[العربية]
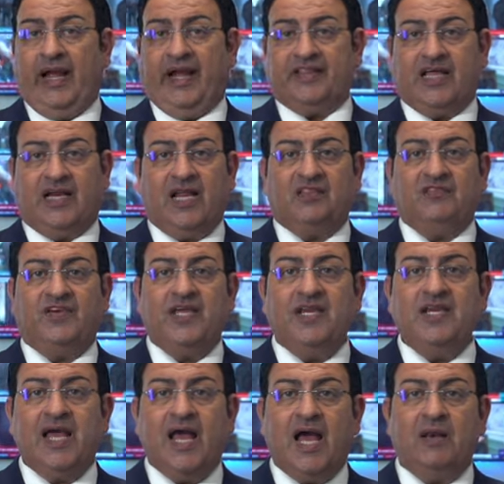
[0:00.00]
احتلت
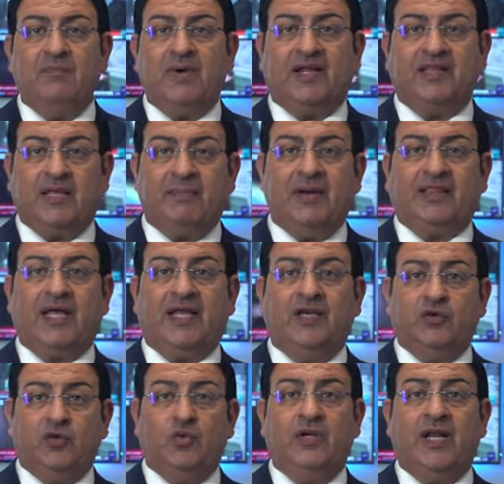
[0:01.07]
فيينا المرتبة
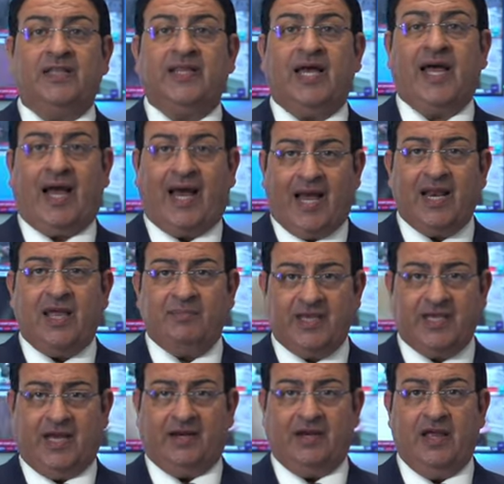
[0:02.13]
الأولى
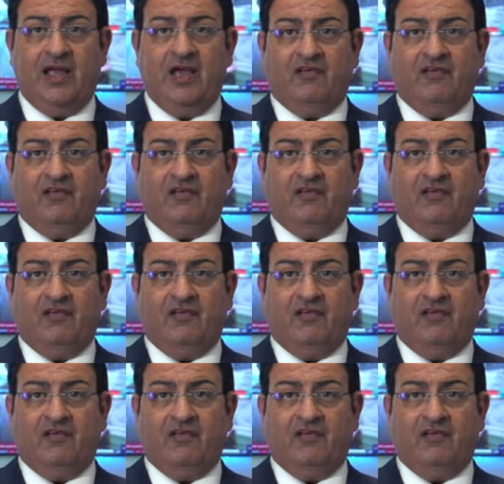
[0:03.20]
عالميا